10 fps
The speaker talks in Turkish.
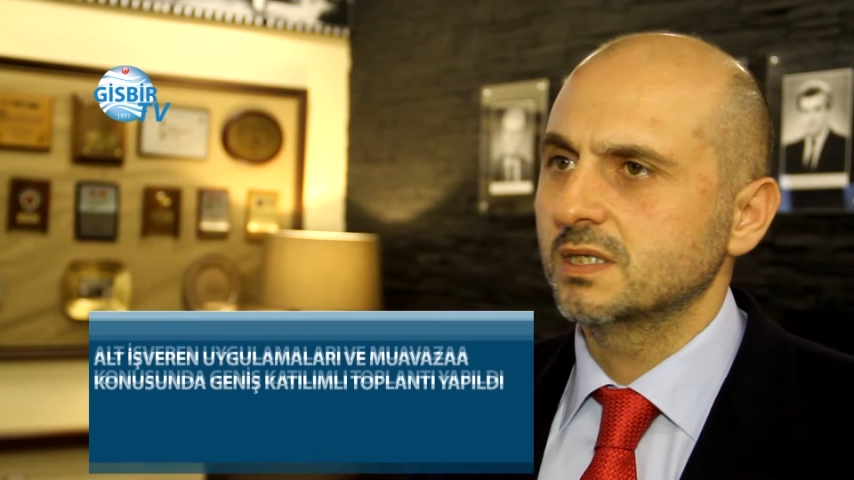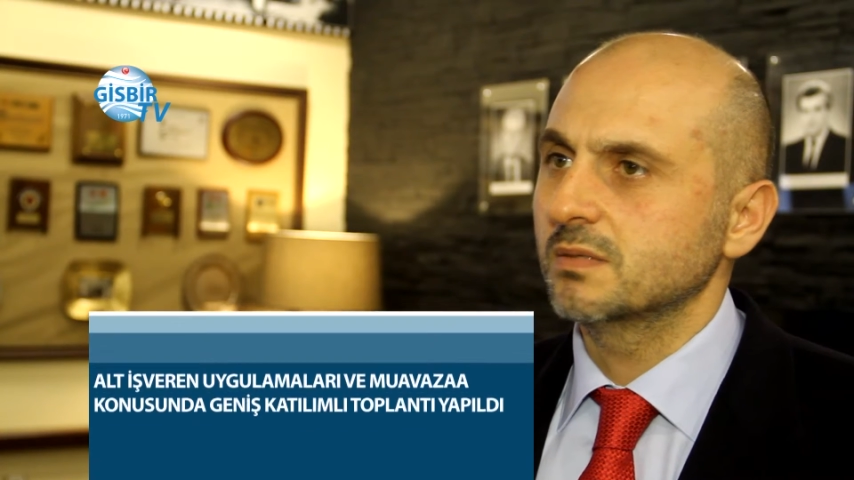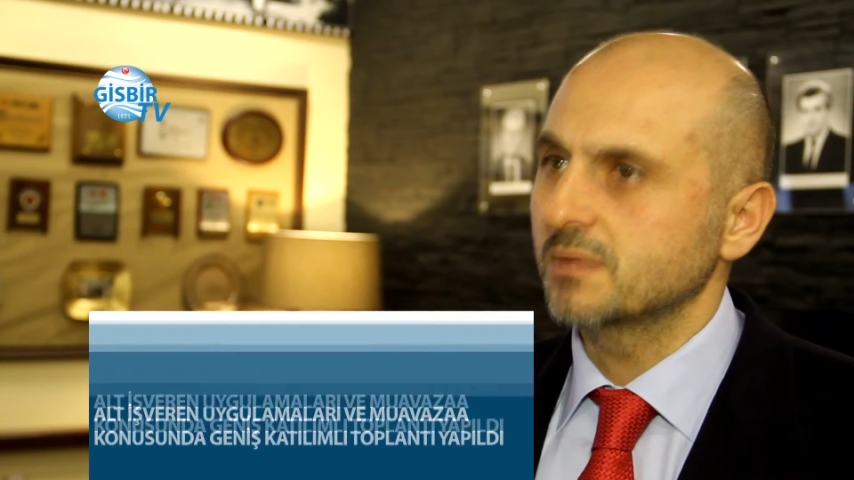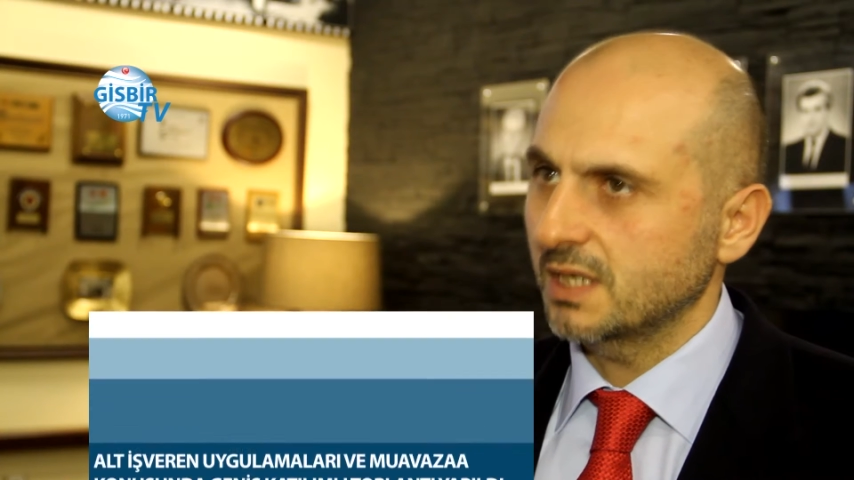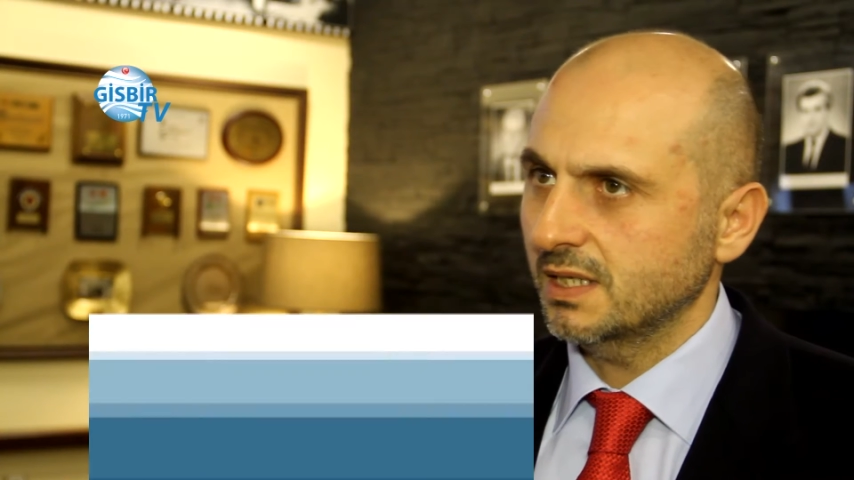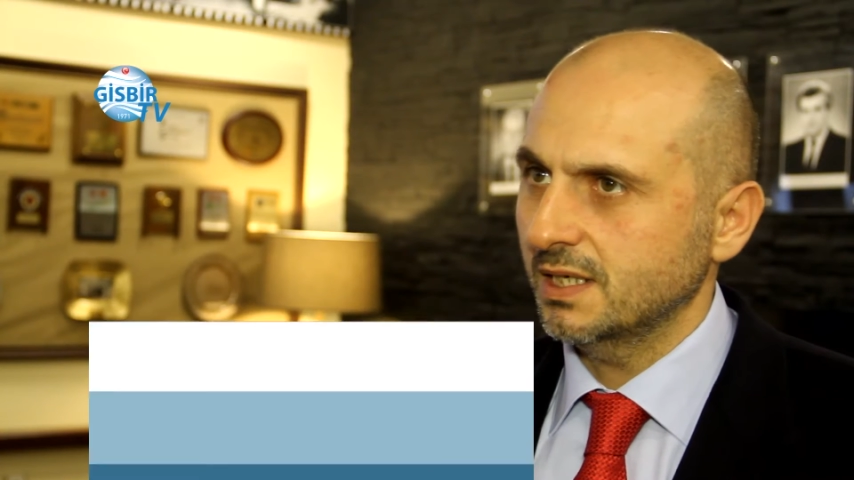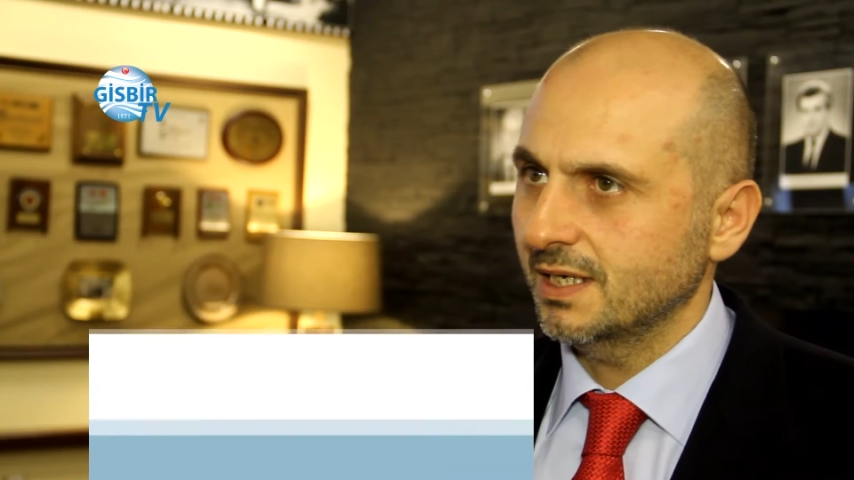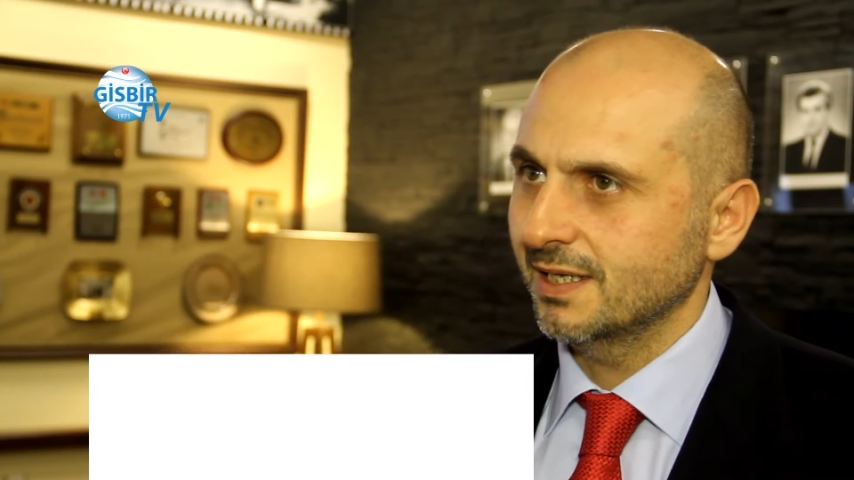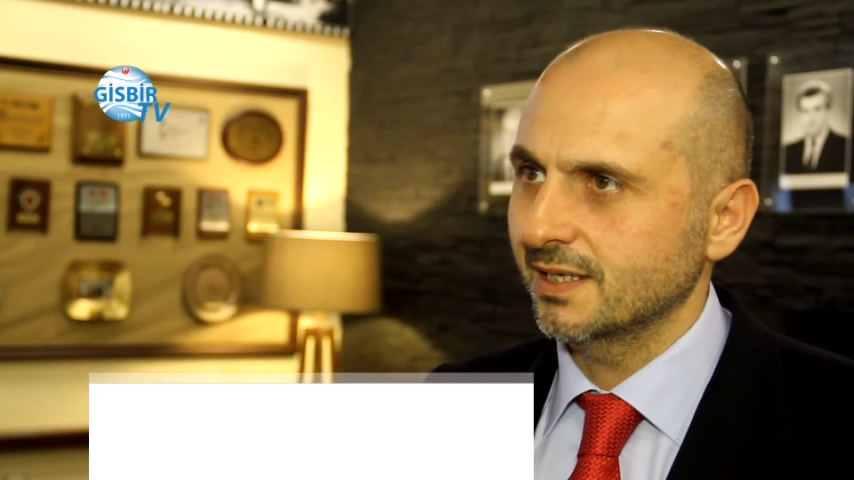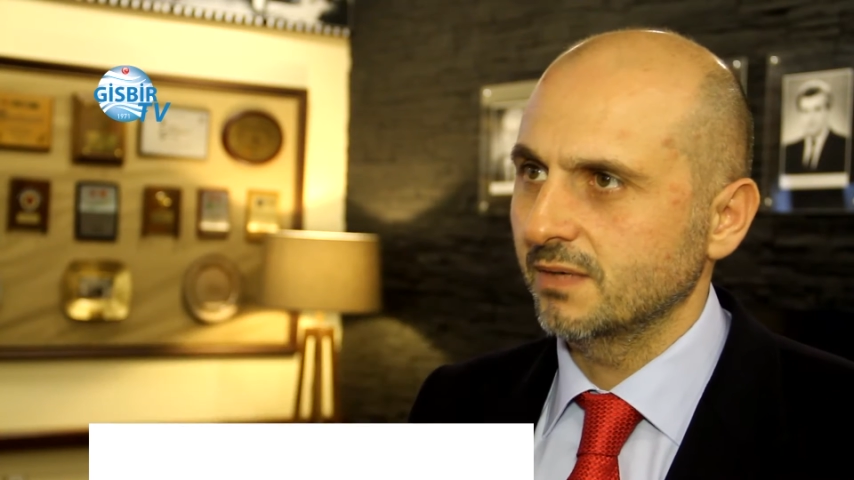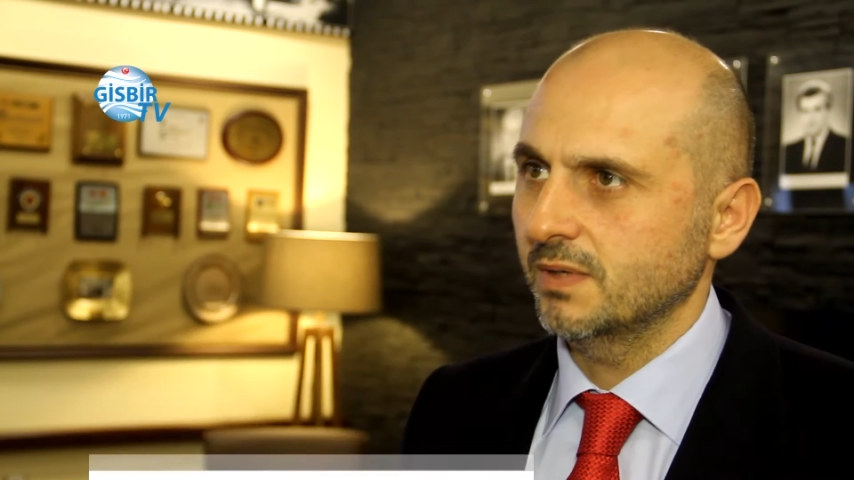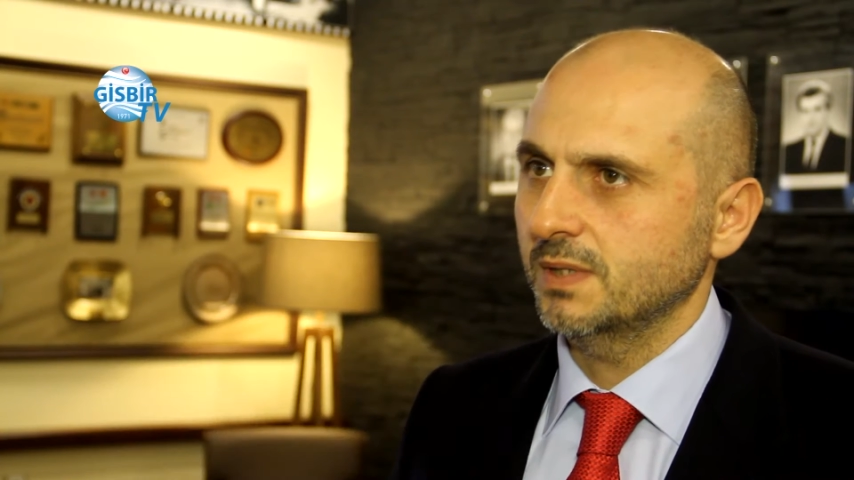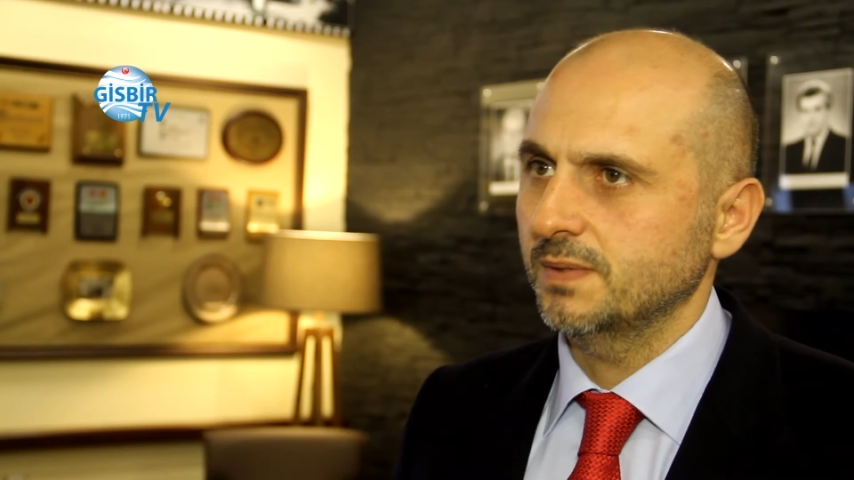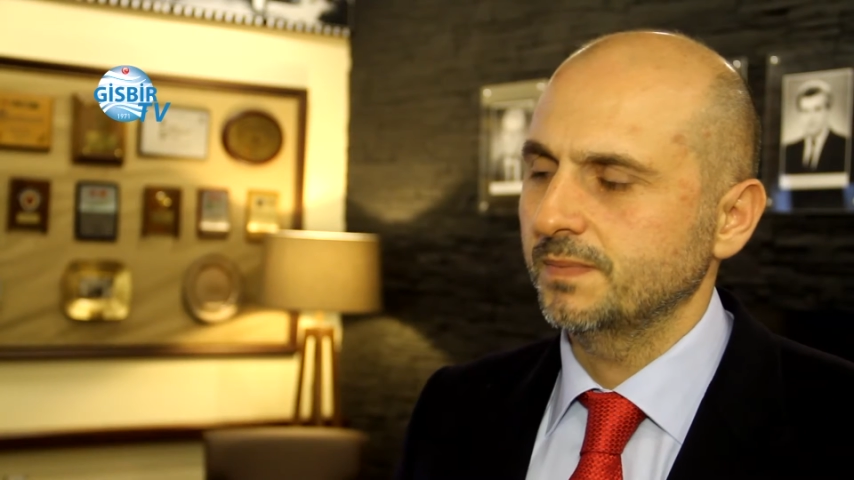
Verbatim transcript: gibi sendikalar da var.